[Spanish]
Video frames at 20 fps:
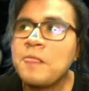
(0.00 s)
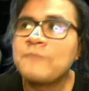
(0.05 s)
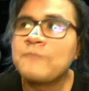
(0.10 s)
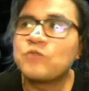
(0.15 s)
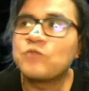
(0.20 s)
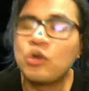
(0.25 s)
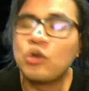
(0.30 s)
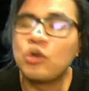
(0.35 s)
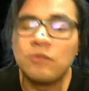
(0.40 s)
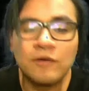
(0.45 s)

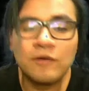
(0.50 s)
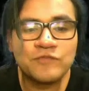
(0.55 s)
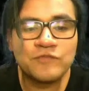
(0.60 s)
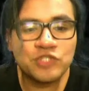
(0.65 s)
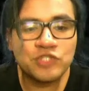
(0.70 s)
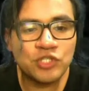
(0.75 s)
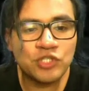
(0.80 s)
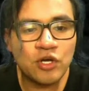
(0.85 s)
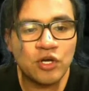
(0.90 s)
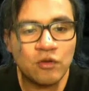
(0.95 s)
como
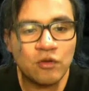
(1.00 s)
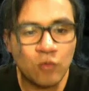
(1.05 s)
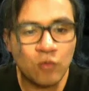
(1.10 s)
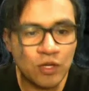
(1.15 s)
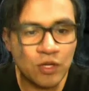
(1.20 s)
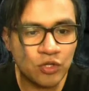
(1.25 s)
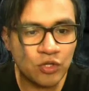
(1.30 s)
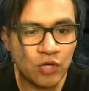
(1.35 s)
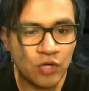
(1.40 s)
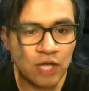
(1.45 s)
opción
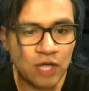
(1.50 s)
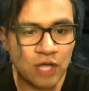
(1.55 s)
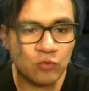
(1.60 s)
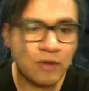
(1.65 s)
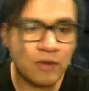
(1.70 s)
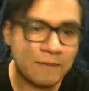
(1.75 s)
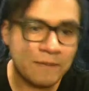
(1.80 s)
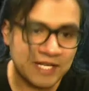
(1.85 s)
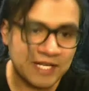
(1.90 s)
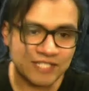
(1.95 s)
cuando alguna
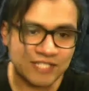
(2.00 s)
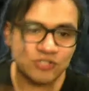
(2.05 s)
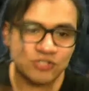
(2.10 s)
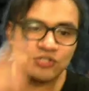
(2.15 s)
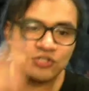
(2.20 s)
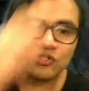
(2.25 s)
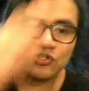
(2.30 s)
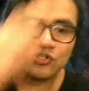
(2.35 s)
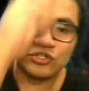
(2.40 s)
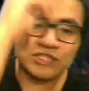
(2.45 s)
aplicación
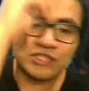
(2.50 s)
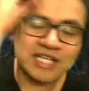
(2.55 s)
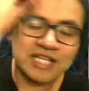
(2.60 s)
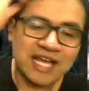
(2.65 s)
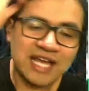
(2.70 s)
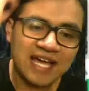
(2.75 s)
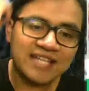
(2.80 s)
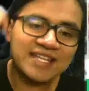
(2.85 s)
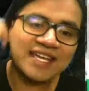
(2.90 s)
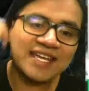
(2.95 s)
no te
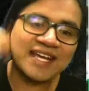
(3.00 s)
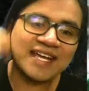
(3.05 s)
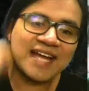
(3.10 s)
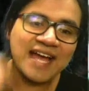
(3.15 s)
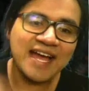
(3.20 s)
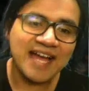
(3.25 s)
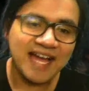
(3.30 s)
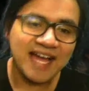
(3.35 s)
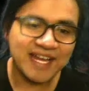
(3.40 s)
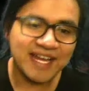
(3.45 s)
la deja